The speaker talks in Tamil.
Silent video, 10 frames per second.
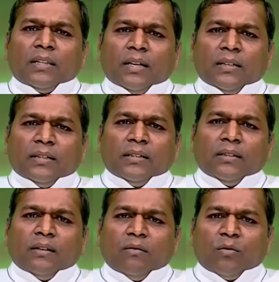தனது
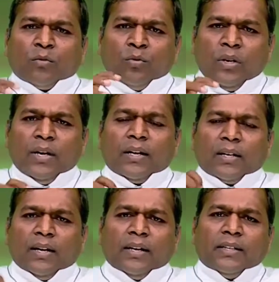கூலி
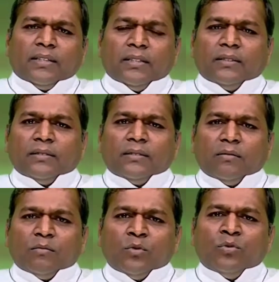ஆட்களை அழைத்து
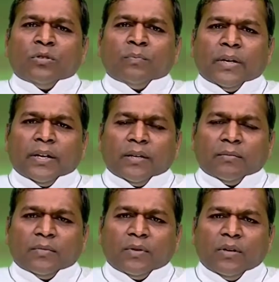மூன்று பேரிடம்
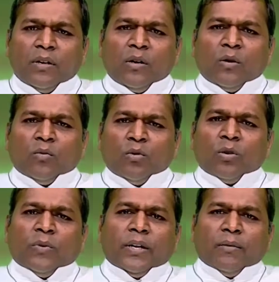
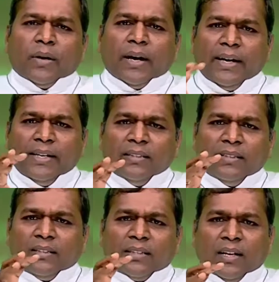ஒருவரிடம் ஐந்து
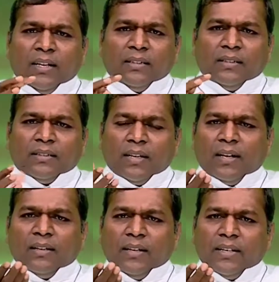தாளந்து
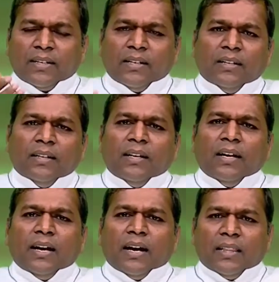தாளந்து என்றால்
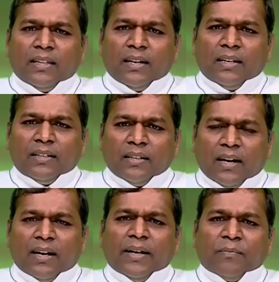அந்த நாட்டு
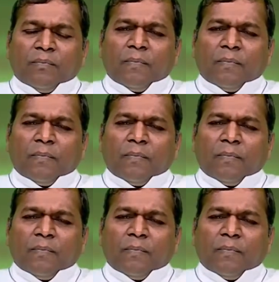நாணயம்